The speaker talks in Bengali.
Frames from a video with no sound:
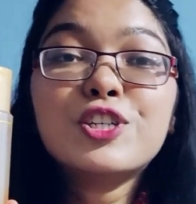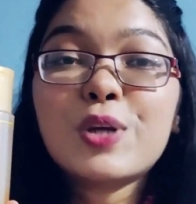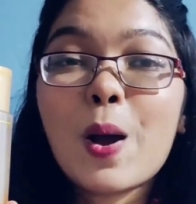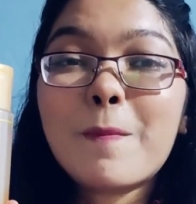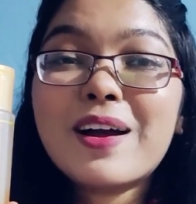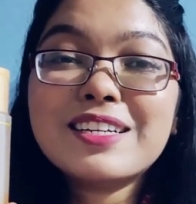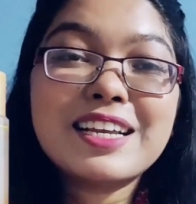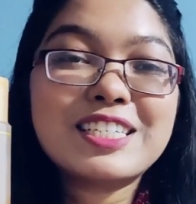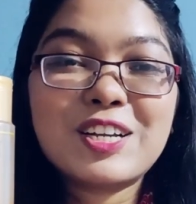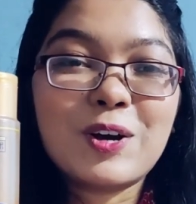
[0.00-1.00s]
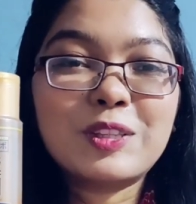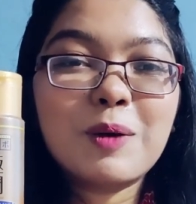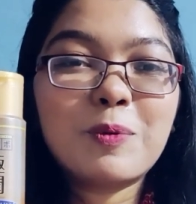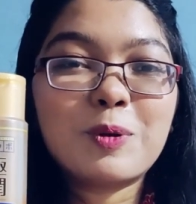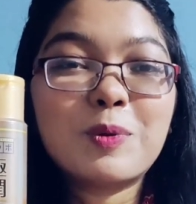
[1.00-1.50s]
সবার শেষে কথা
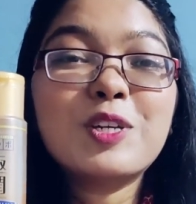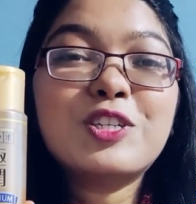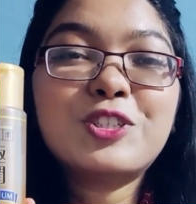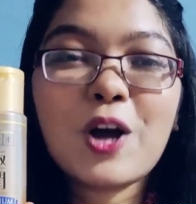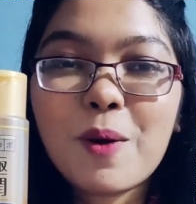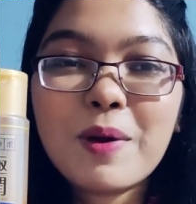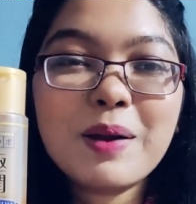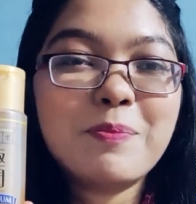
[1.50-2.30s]
বলবো সবার